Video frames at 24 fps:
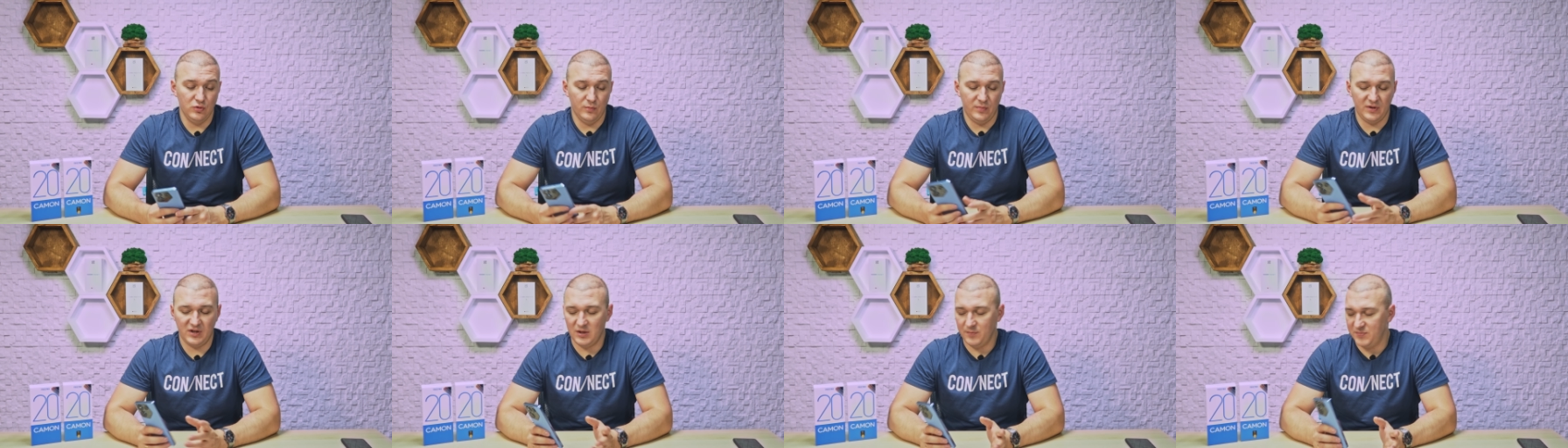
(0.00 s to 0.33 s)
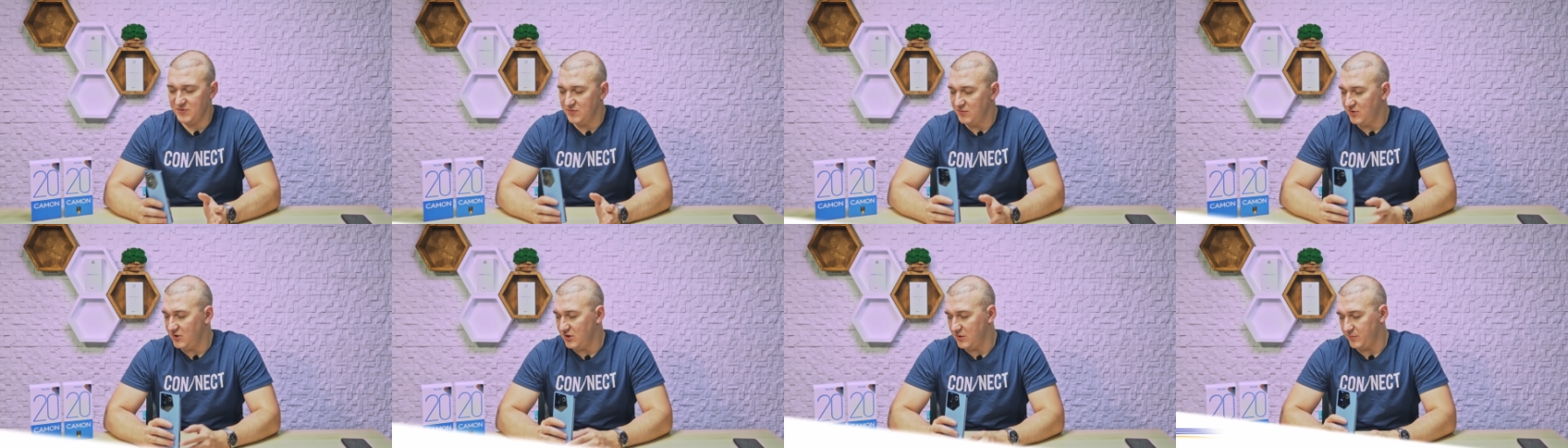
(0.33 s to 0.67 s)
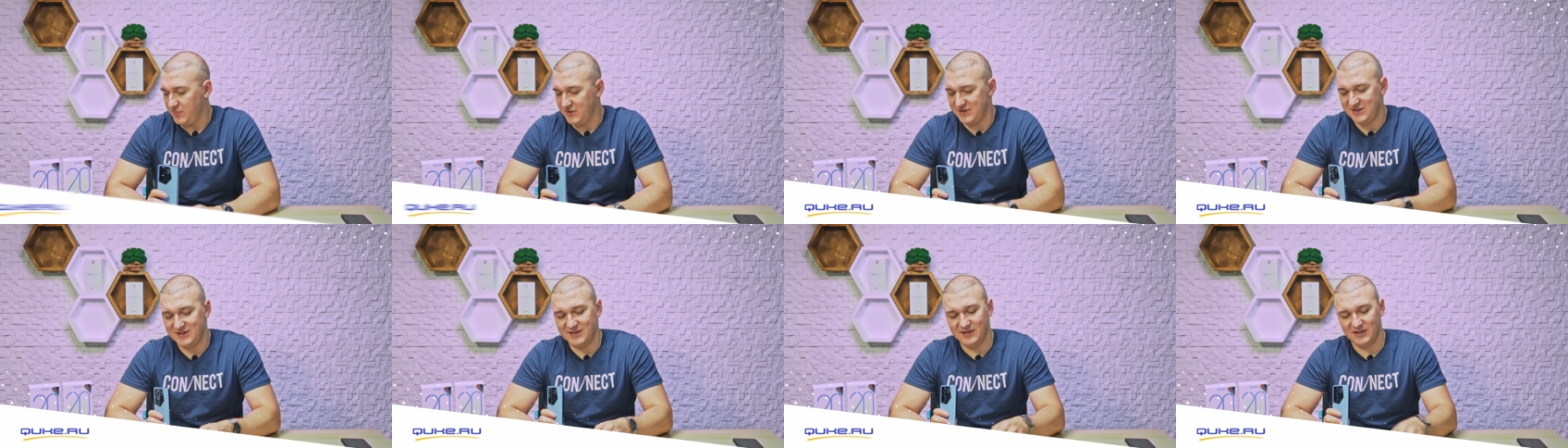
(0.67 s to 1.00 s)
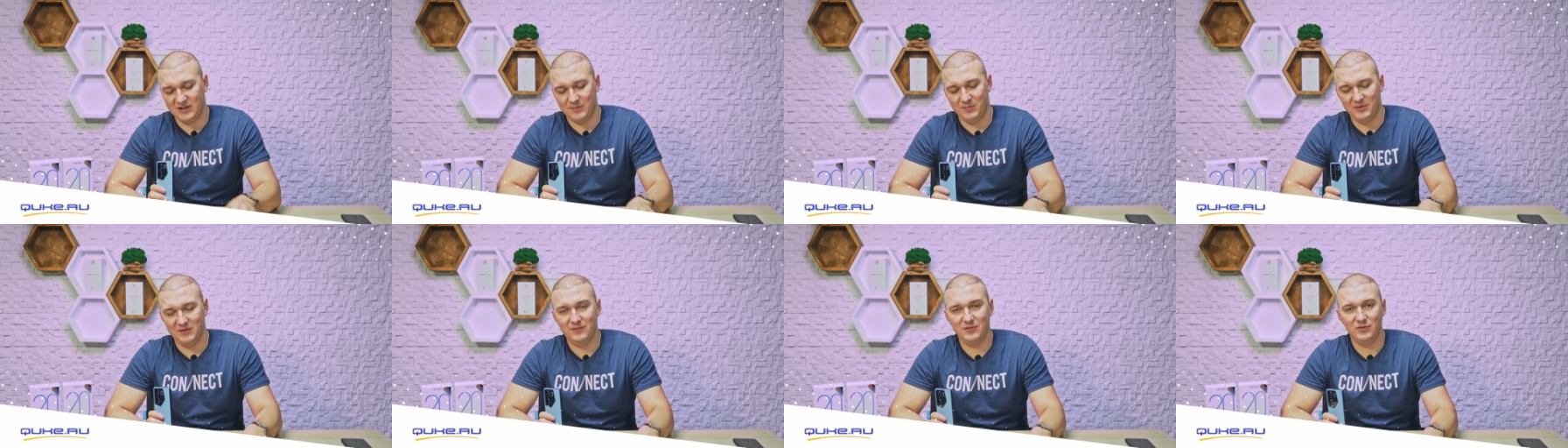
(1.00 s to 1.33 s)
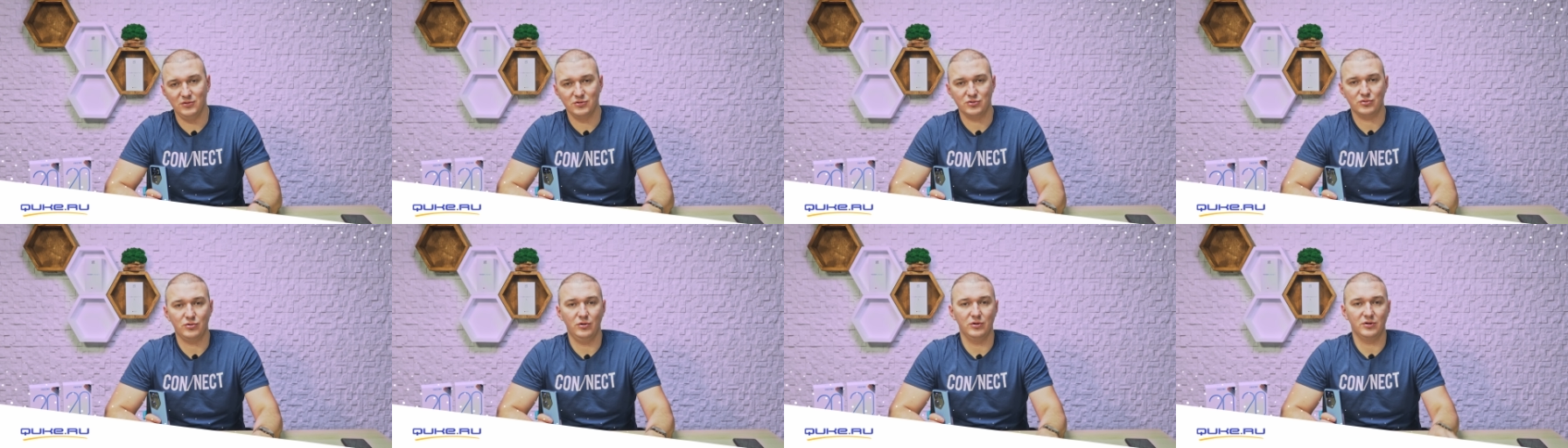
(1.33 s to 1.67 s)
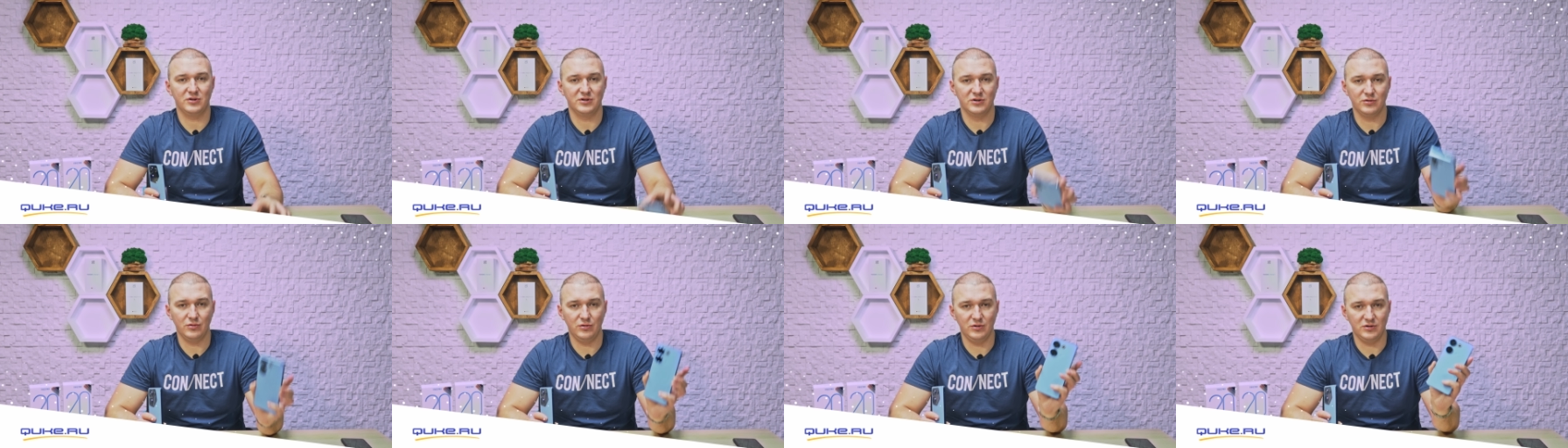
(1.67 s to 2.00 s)
Пока посмотрите по ссылке под видео, сколько
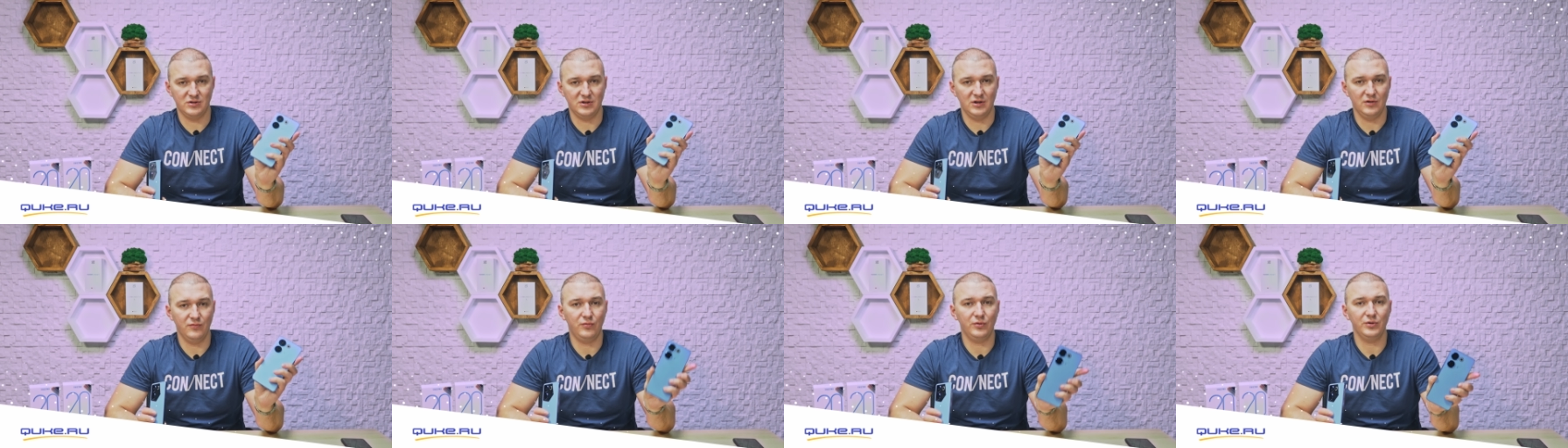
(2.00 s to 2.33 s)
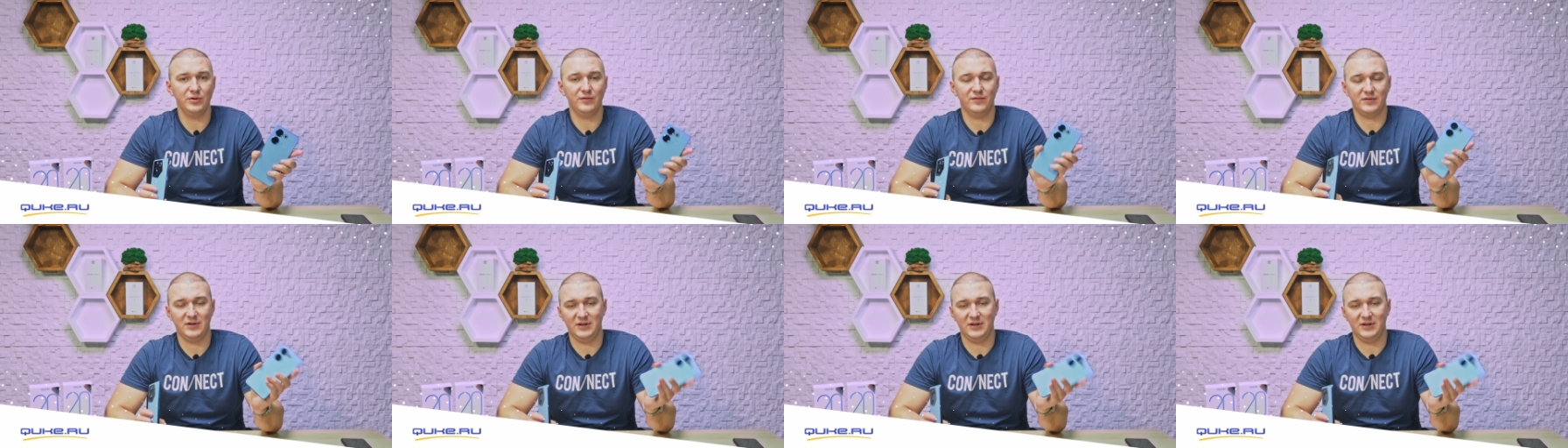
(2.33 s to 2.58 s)
стоят телефоны,